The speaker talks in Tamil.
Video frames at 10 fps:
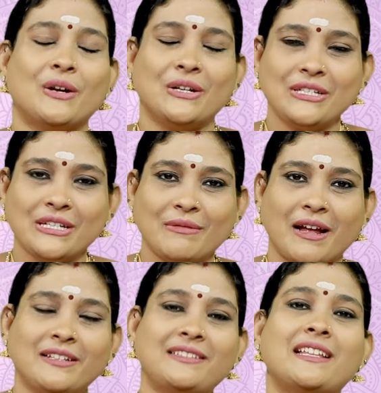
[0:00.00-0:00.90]
கொஞ்சம்
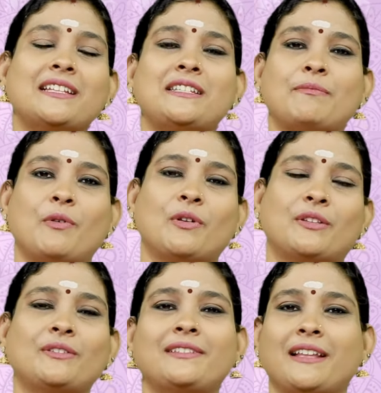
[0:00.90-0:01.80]
அனுசரித்து
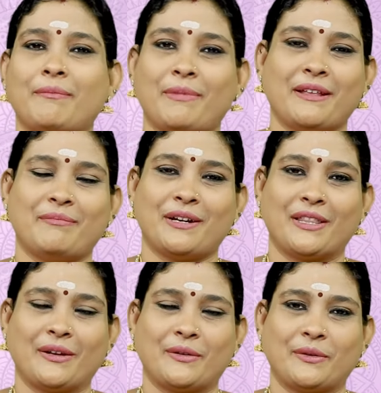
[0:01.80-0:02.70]
போகிறதும் சிறப்பை
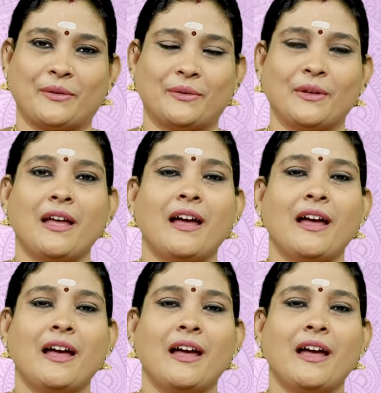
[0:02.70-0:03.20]
ஏற்படுத்தி கொடுக்கும்